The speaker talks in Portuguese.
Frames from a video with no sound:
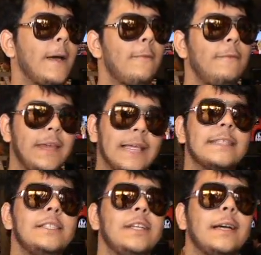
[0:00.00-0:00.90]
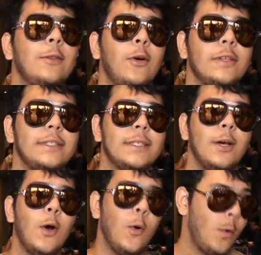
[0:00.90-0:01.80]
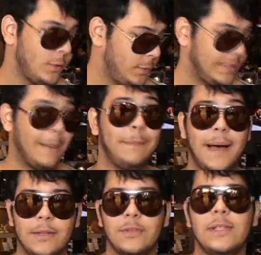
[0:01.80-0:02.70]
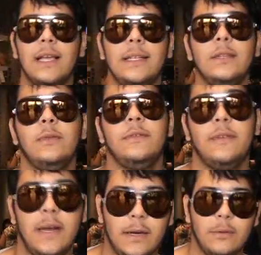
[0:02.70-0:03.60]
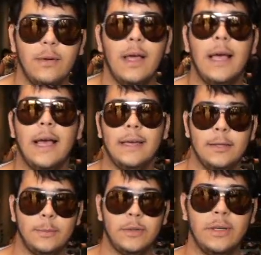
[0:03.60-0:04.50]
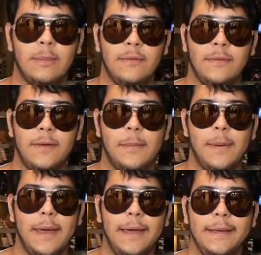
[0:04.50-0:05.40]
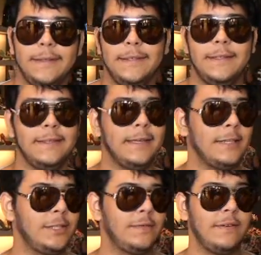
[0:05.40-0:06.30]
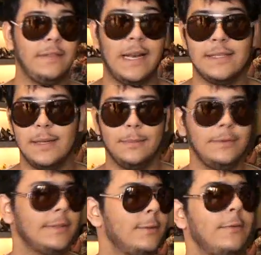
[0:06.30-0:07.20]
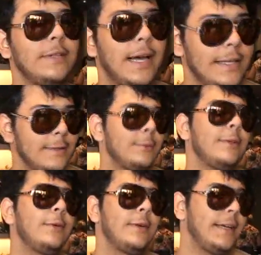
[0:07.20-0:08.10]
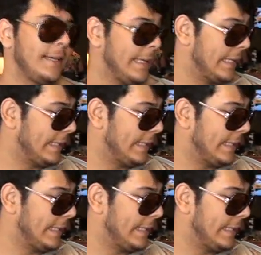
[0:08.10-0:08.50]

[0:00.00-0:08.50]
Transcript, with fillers: Então fica essa dica nossa. Hoje os sapatos da linha do inverno aqui no programa é Viver Bem e a gente vai trazer muitas novidades no decorrer